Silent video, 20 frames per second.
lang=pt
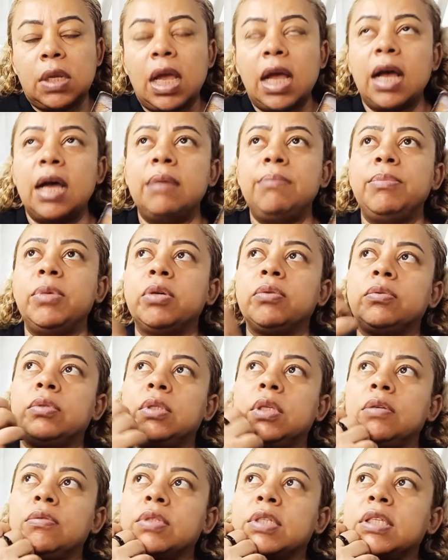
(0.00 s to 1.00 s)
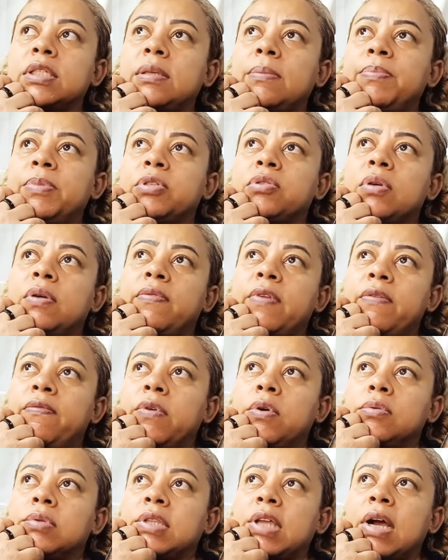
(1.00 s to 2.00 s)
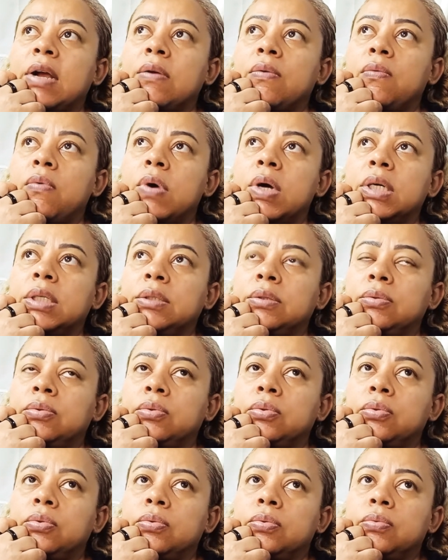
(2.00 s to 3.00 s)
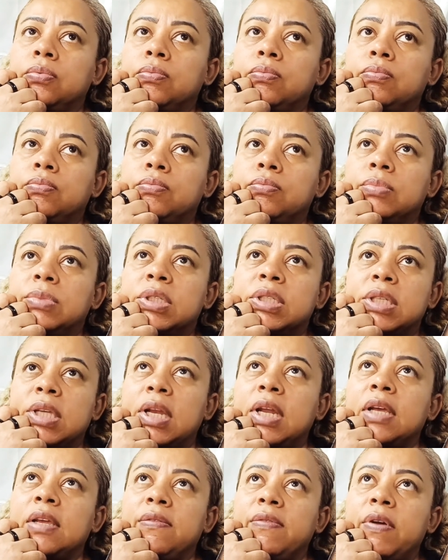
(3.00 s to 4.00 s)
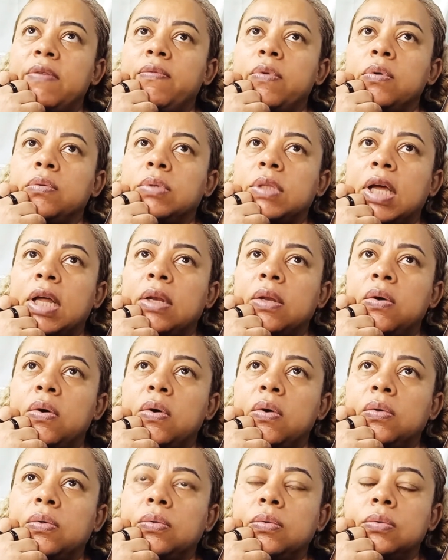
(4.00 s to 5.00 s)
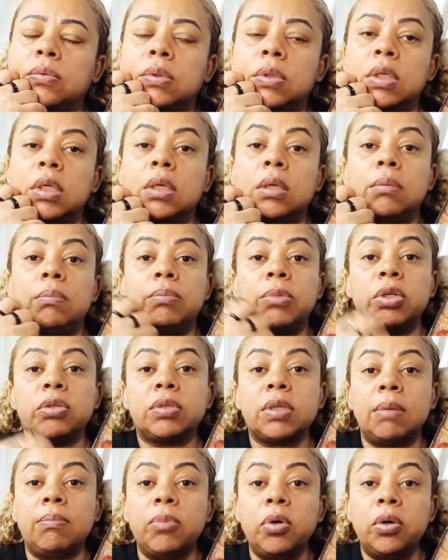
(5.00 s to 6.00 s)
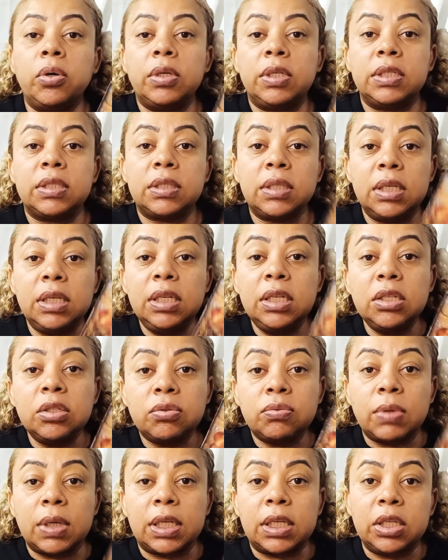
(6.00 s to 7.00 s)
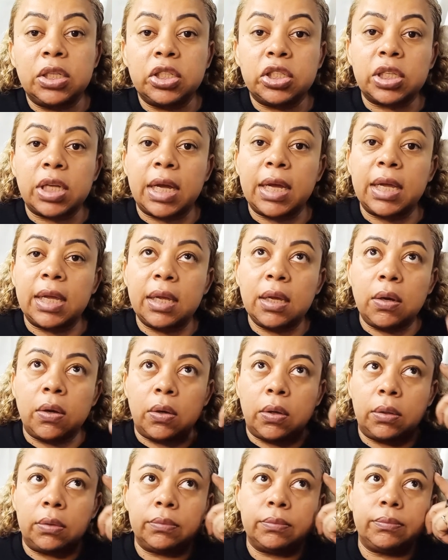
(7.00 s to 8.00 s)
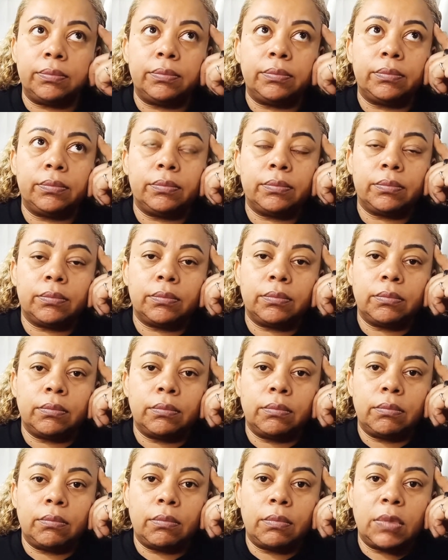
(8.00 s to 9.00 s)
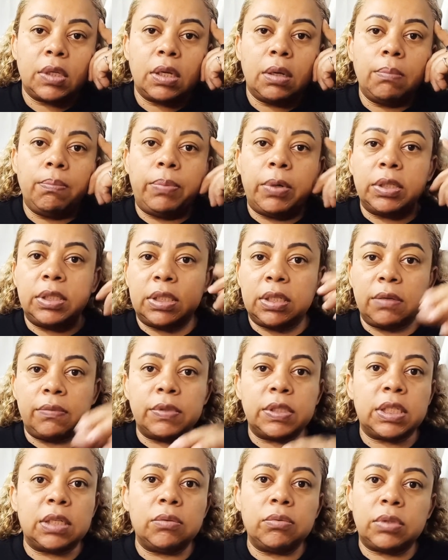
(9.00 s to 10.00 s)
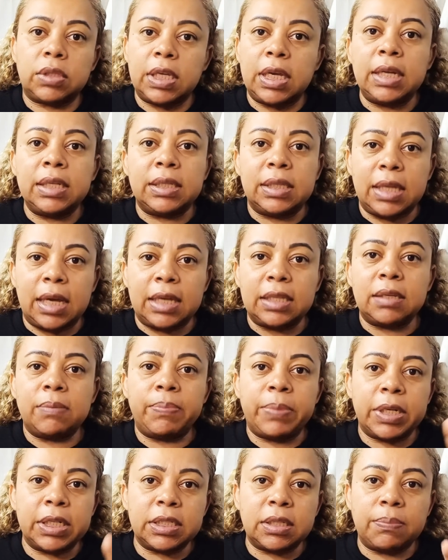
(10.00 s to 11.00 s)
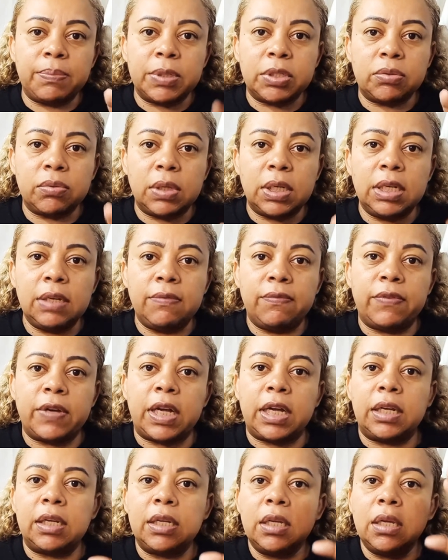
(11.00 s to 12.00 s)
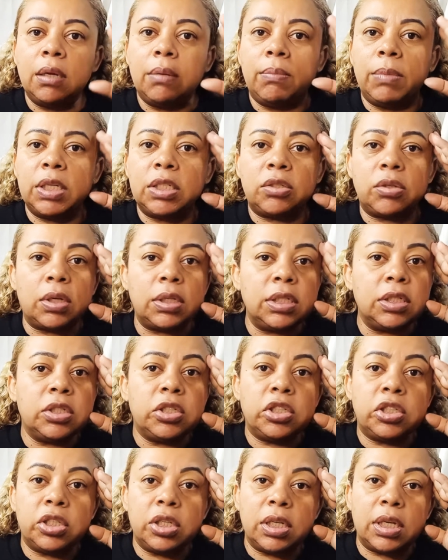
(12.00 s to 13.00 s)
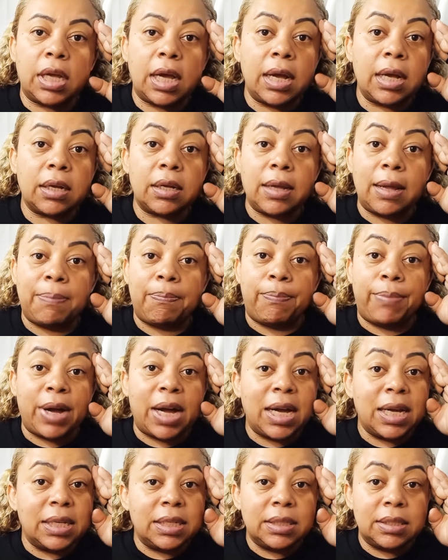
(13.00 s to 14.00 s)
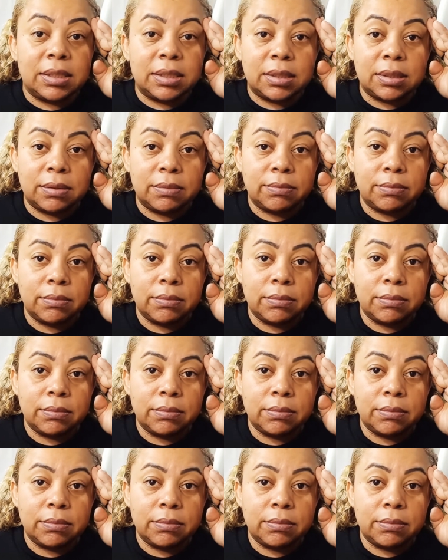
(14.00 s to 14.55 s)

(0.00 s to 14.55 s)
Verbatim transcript: Ai, meu Deus, essa pessoa vai voltar quando? Será que vai voltar logo? Meus amores, isso aqui já é, ó. Pode ser que você não tenha nada para essa pessoa levar, mas só de te tirar a paz